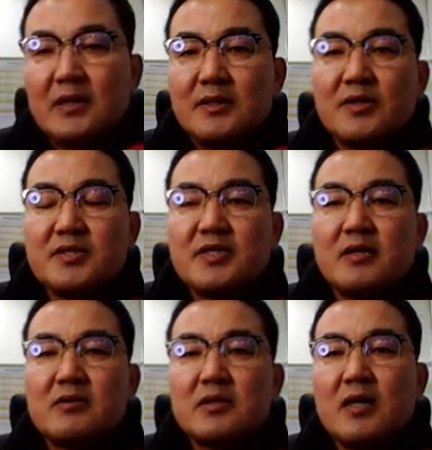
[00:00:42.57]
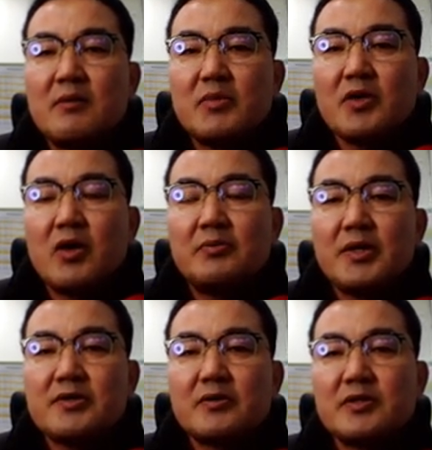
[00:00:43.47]
이런 시장을 갖다 한번 경험을
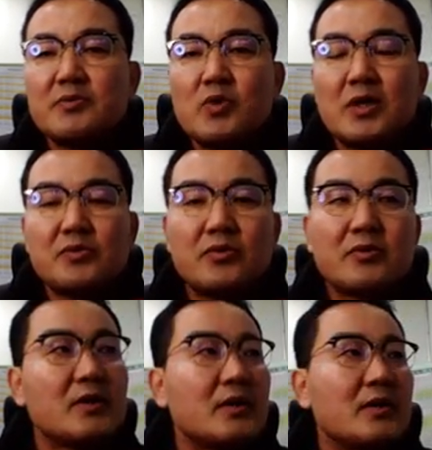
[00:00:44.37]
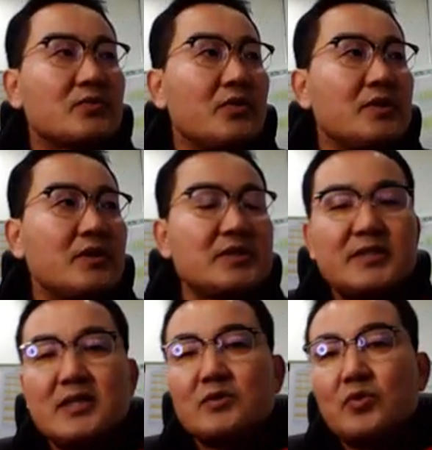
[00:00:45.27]
해서 그런지 몰라도 또 이런
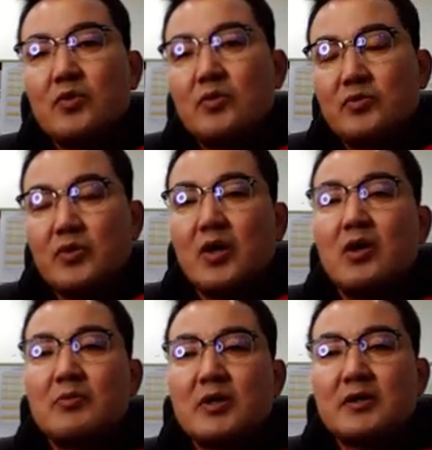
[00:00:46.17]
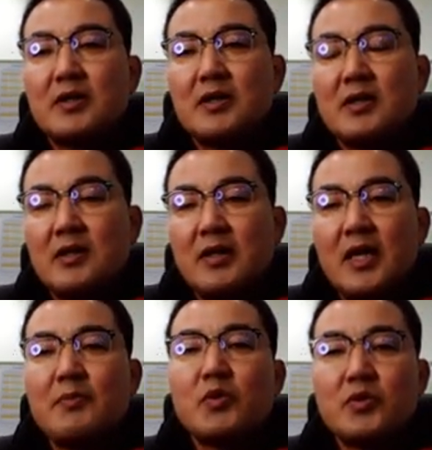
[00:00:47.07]
시장도 또 경험을 갖다가
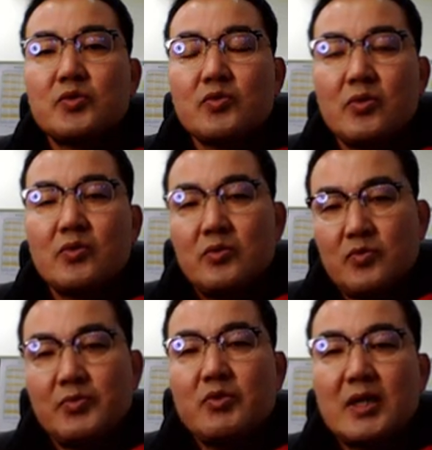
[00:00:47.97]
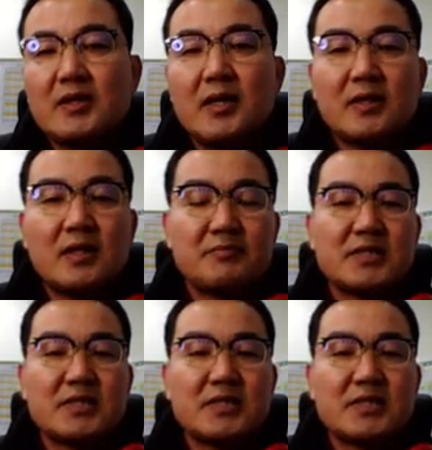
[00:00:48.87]
해보는 것도 또 필요하다라는